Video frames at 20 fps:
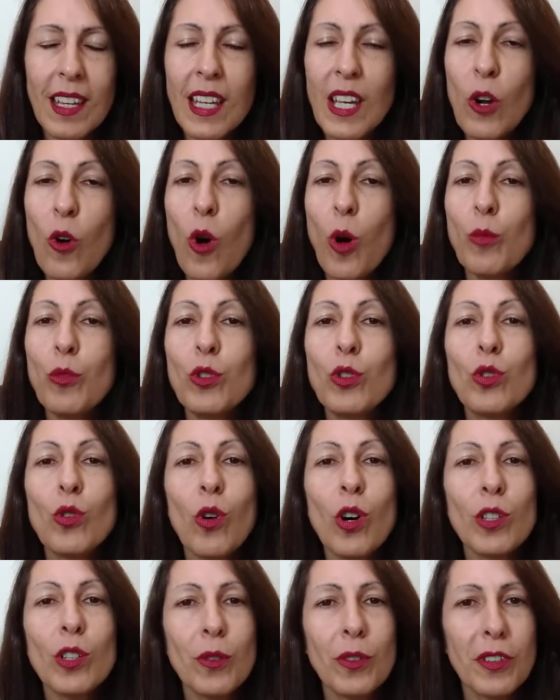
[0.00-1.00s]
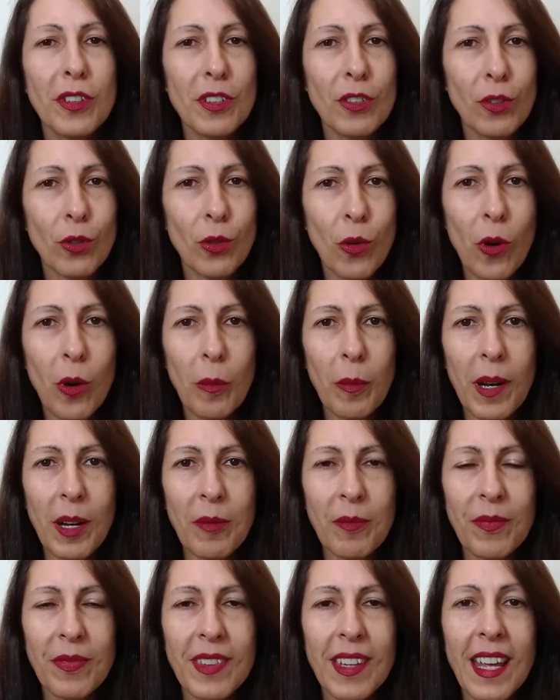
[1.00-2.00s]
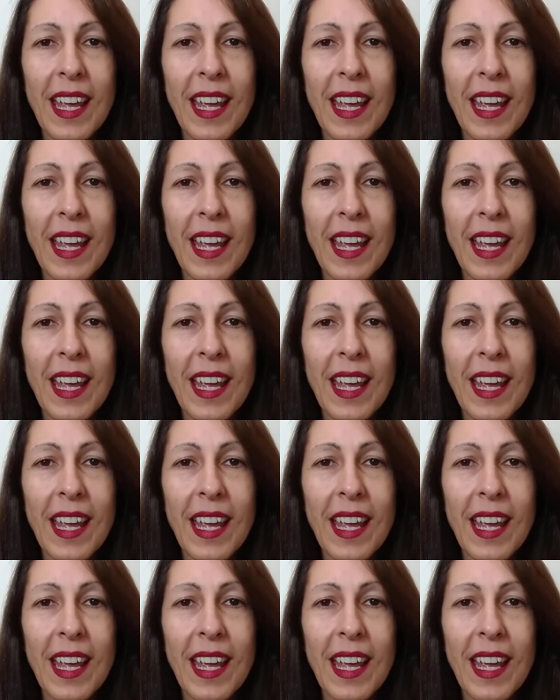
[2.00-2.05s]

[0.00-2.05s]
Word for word: e, como todo sintoma,